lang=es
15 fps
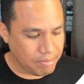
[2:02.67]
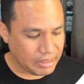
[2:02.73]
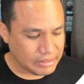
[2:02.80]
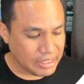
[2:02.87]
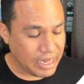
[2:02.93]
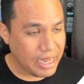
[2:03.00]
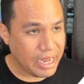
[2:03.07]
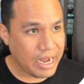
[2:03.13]

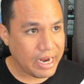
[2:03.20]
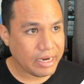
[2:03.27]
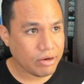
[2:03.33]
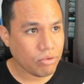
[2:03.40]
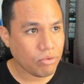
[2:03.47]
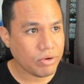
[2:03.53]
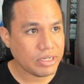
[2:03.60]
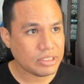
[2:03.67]
Vas a dejar
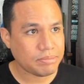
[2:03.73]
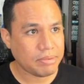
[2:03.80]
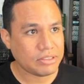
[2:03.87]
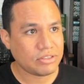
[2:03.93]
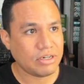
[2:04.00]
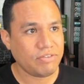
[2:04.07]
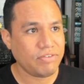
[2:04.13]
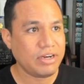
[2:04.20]
un
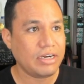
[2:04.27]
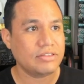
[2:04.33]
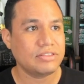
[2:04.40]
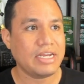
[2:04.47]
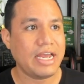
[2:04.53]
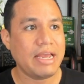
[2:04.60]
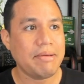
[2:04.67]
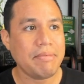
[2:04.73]
espacio al final, o
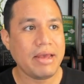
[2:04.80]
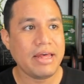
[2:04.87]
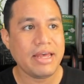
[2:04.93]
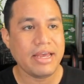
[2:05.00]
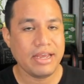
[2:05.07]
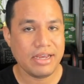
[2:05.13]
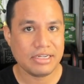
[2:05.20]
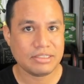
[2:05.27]
sea,
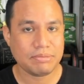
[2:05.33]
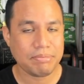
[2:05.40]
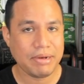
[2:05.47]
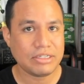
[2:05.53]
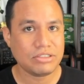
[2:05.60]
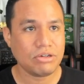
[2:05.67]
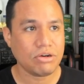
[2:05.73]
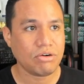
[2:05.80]
MD
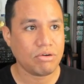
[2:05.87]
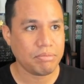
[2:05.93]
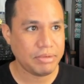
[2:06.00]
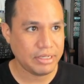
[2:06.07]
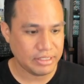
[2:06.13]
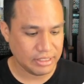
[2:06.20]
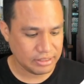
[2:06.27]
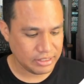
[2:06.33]
espacio
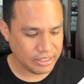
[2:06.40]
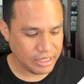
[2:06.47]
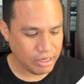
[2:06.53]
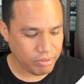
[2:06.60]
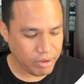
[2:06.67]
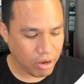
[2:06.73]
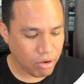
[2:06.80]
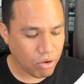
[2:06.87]
comillas. Y
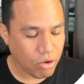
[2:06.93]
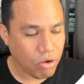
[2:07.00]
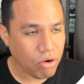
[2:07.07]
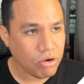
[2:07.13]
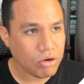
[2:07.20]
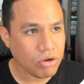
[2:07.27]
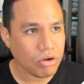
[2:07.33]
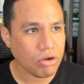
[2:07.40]
luego
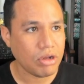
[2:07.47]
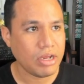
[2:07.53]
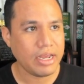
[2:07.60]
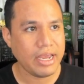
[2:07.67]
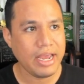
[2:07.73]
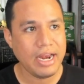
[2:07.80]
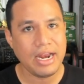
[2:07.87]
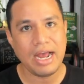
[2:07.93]
con
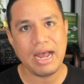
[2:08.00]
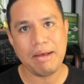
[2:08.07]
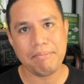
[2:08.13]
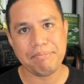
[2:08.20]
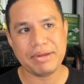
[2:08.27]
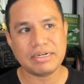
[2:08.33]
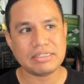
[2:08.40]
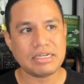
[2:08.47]
el
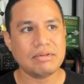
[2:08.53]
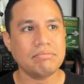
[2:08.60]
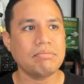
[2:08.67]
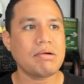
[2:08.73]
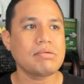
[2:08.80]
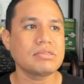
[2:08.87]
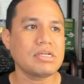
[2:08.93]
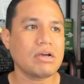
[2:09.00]
ampersand
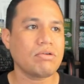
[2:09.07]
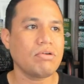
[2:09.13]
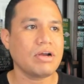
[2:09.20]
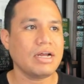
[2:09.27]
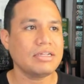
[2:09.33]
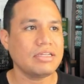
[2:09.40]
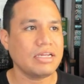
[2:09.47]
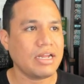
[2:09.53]
vamos a
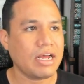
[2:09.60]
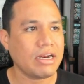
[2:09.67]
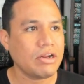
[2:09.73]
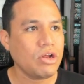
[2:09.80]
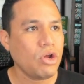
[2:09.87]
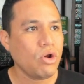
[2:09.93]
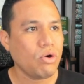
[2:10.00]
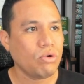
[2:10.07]
concatenar
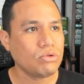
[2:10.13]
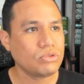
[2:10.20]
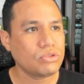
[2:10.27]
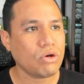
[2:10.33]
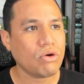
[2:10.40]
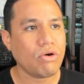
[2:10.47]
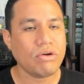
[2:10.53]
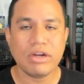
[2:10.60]

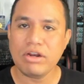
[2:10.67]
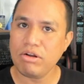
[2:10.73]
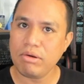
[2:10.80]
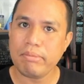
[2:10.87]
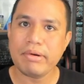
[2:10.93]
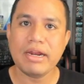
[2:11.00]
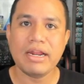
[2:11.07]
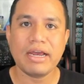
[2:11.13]
junto con el
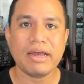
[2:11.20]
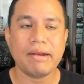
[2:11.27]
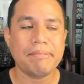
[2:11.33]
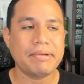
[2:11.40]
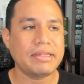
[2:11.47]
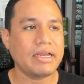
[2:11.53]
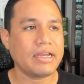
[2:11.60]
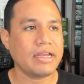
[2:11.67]
nombre de la
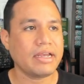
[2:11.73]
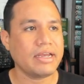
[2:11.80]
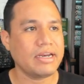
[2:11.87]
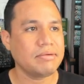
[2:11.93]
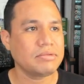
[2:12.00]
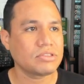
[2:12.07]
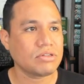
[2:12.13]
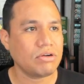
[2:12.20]
carpeta que
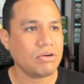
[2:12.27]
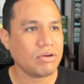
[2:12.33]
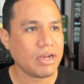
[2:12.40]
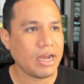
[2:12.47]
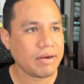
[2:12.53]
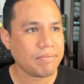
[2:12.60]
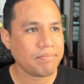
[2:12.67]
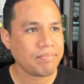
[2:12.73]
queremos
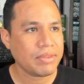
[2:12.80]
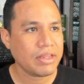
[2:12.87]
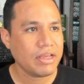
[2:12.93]
colocar.